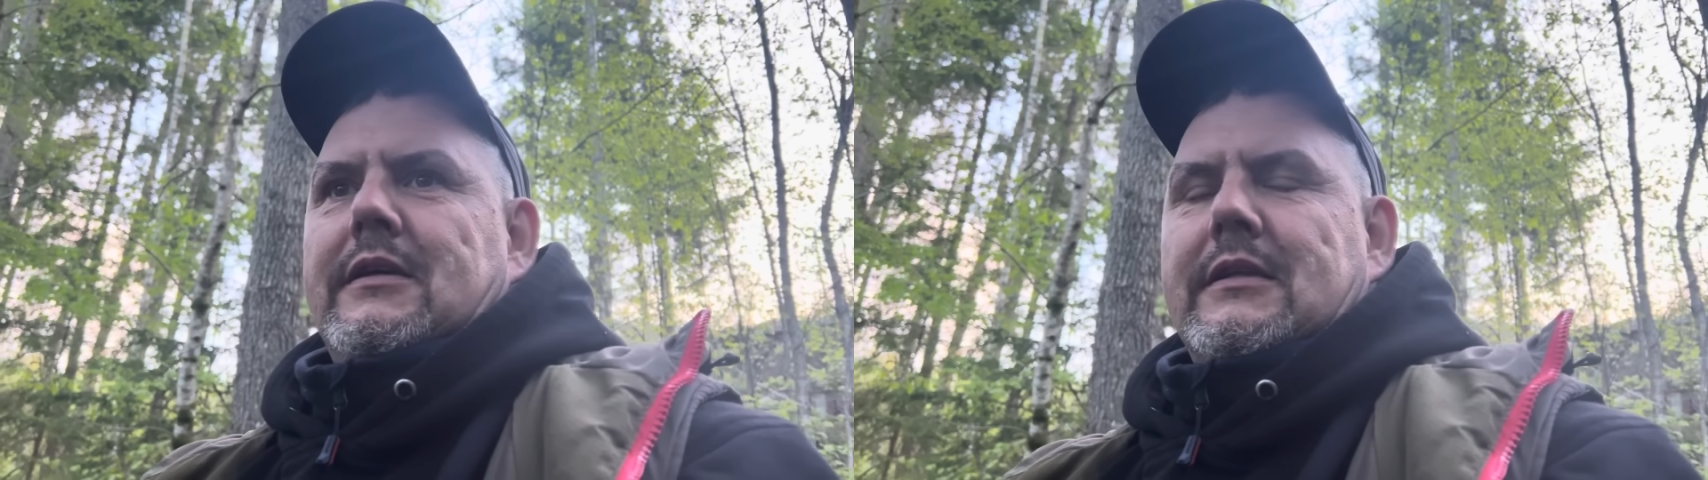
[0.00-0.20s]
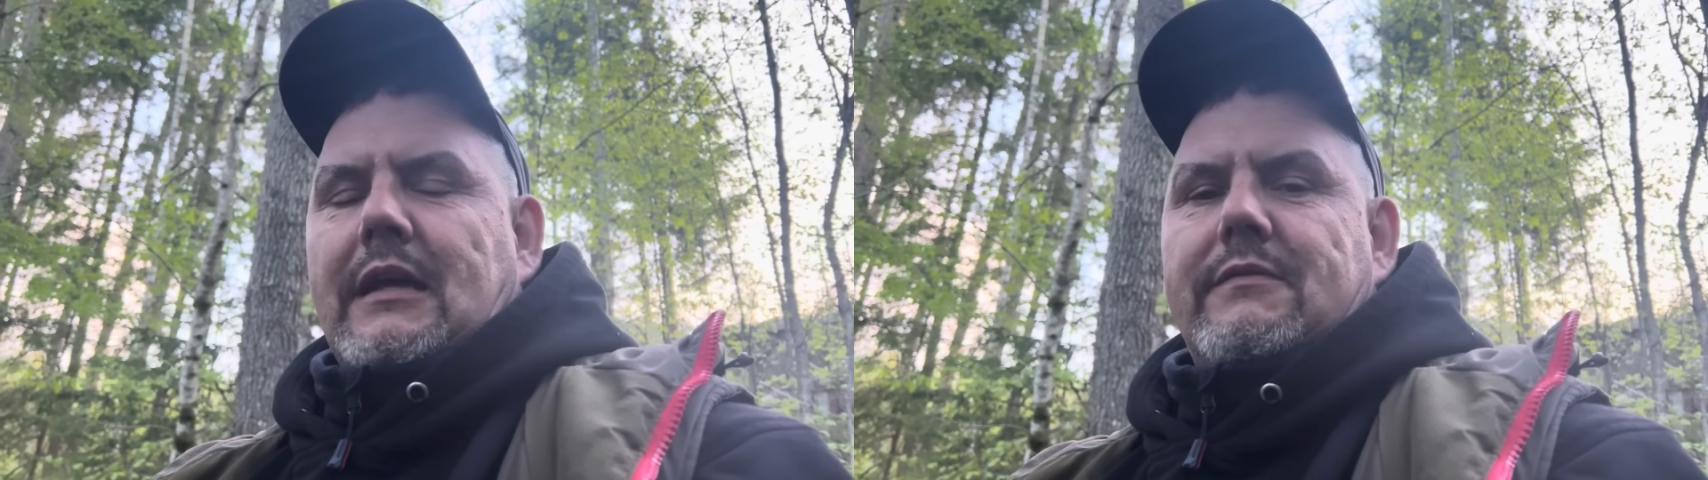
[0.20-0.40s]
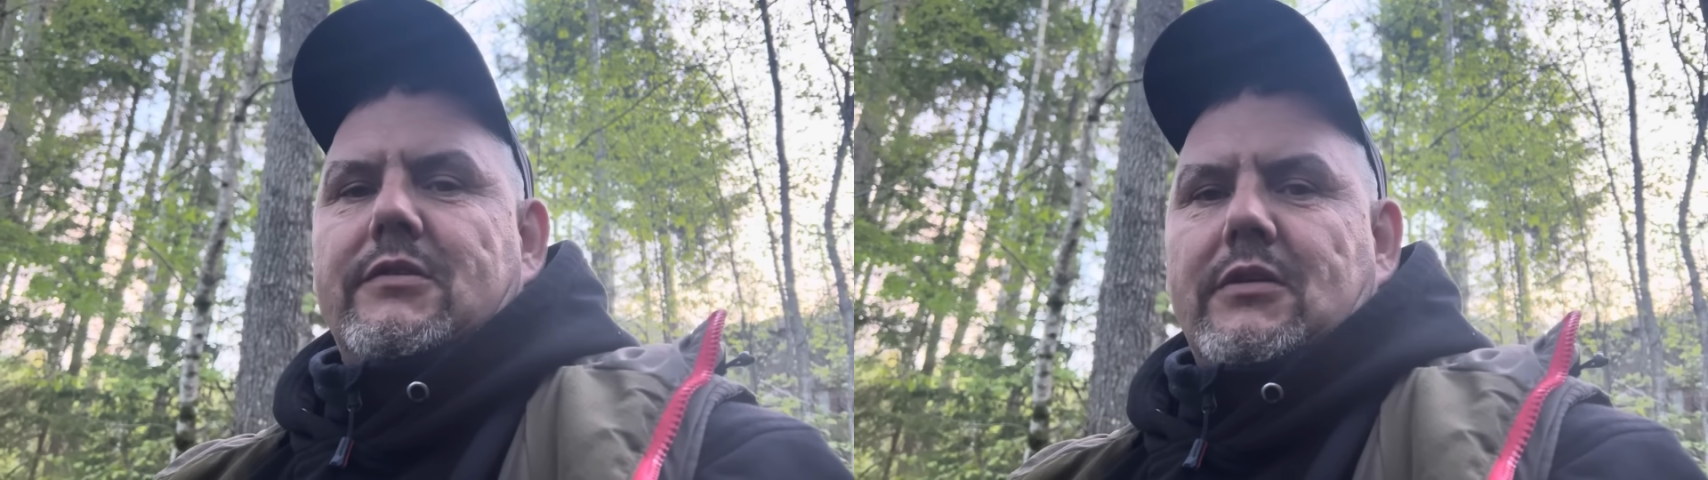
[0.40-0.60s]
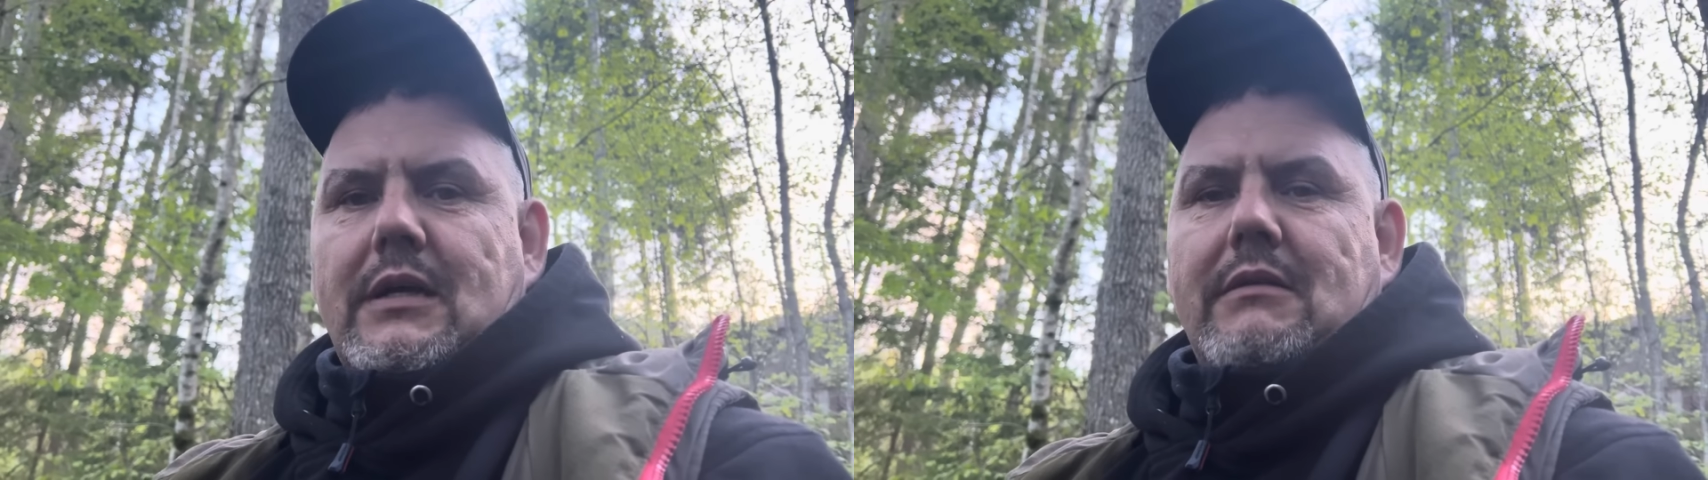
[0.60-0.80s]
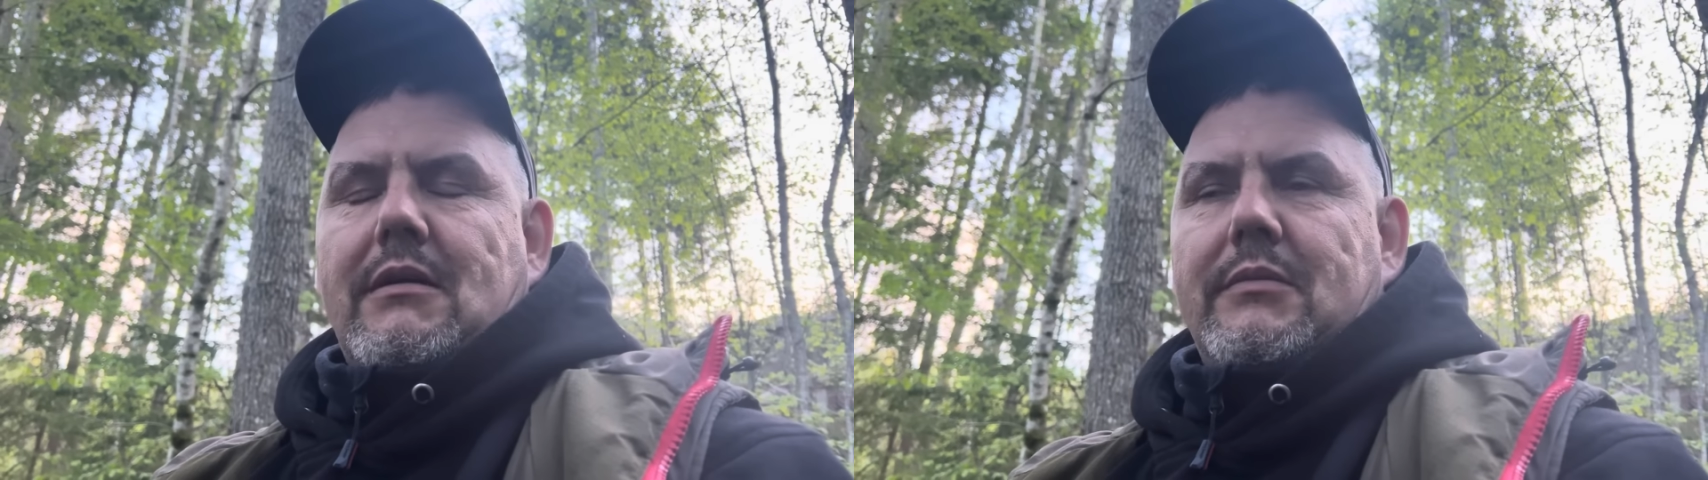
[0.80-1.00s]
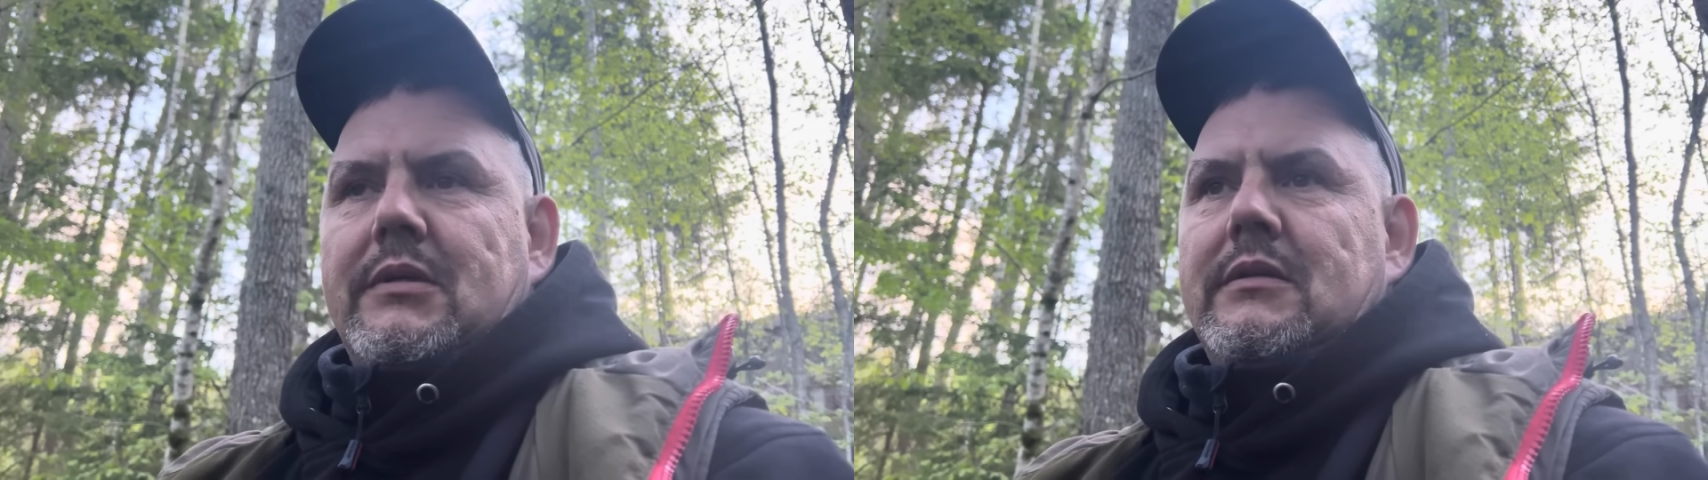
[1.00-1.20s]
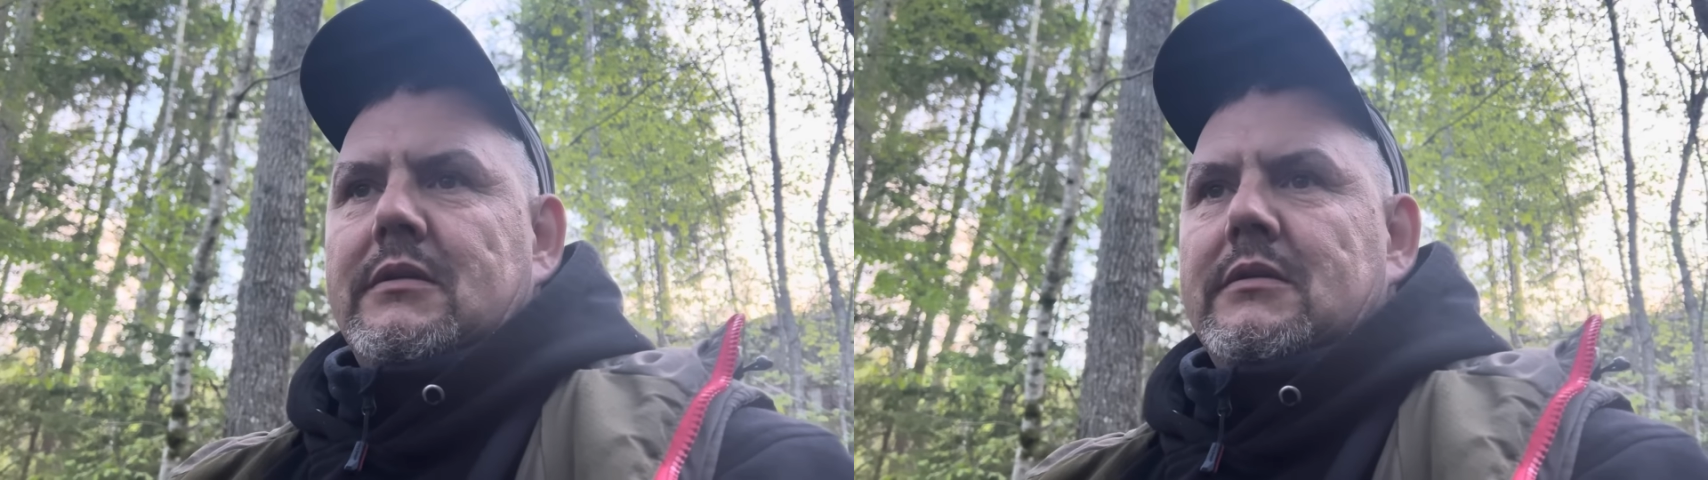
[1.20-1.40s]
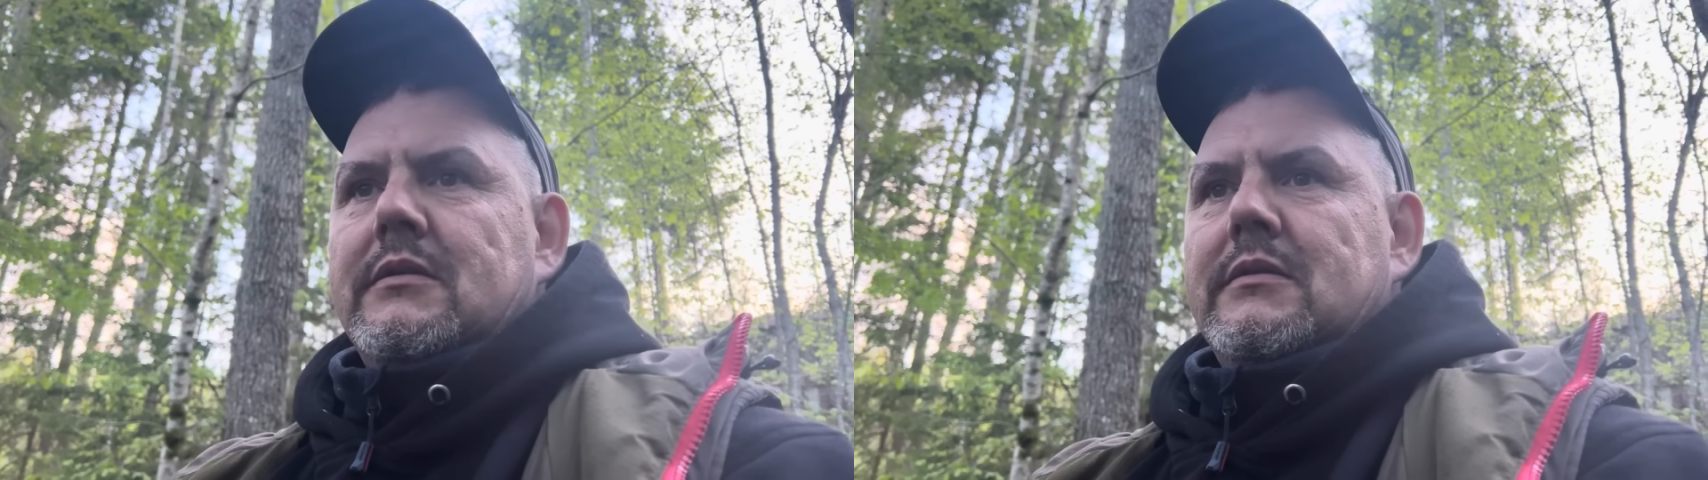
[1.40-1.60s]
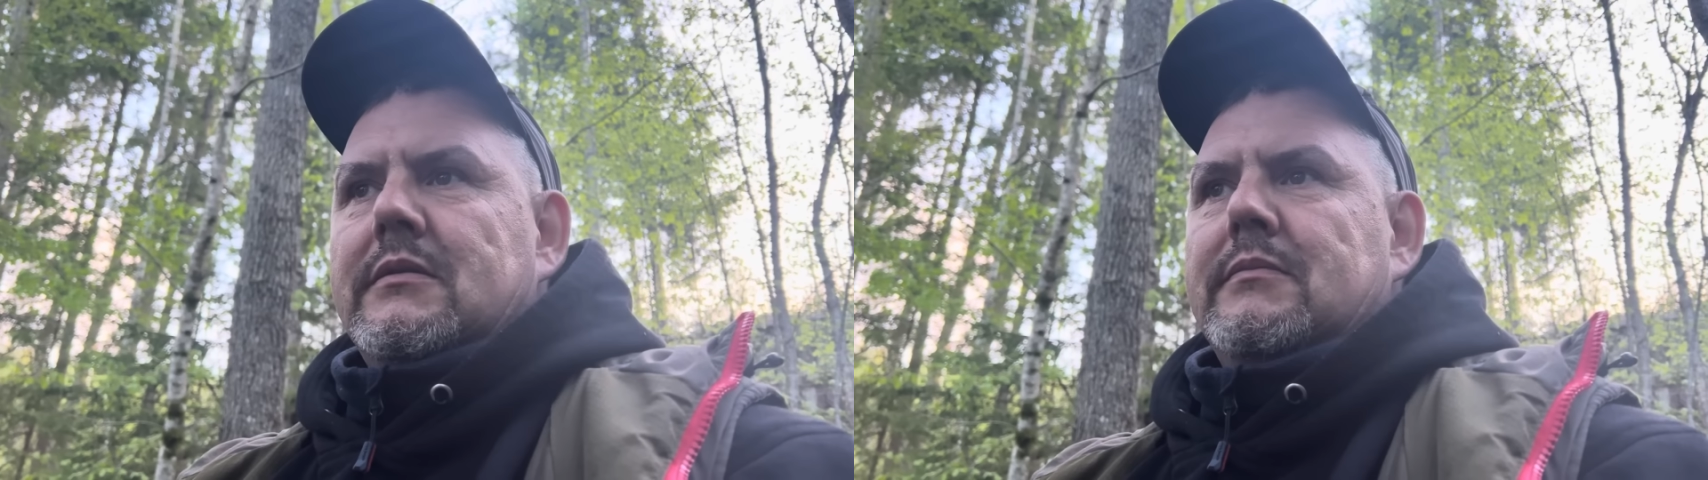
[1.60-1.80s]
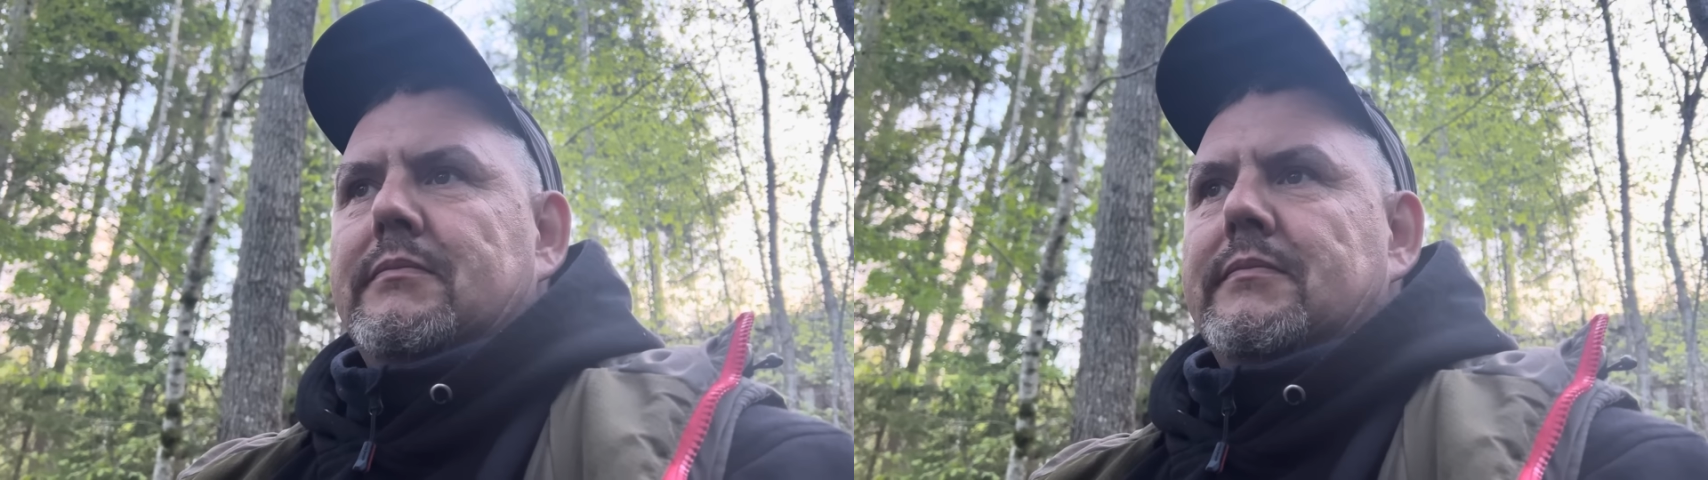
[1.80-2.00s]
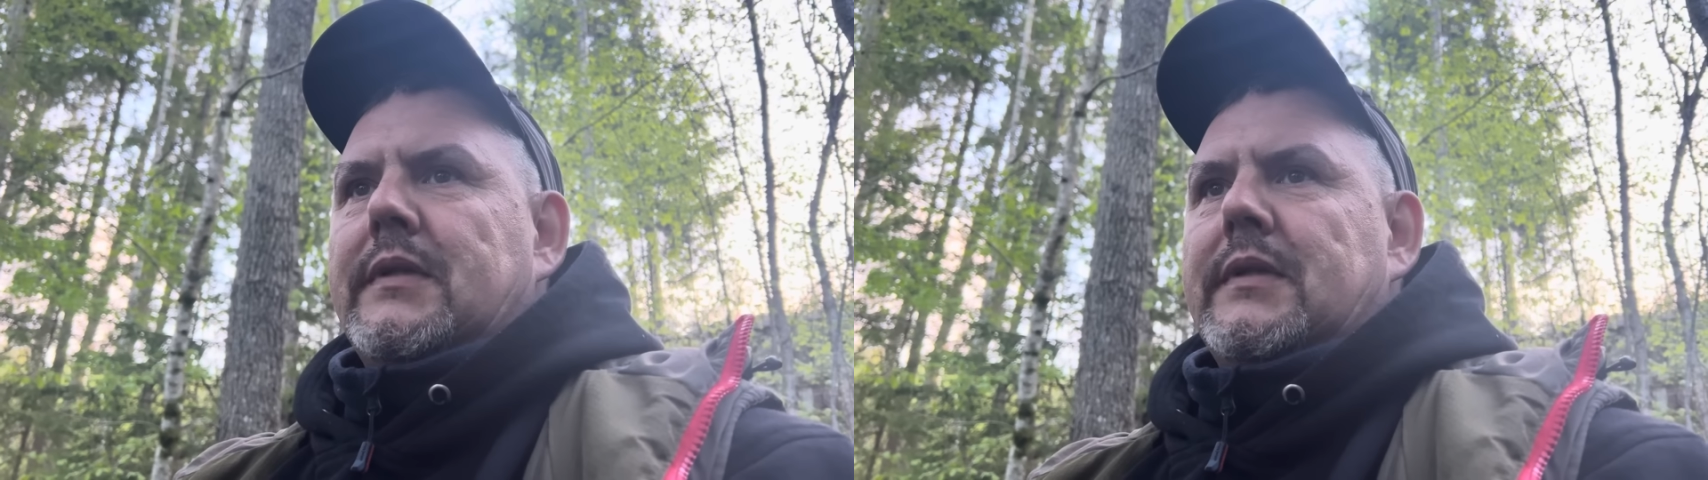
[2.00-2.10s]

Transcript: i tak wyciągała mi yy,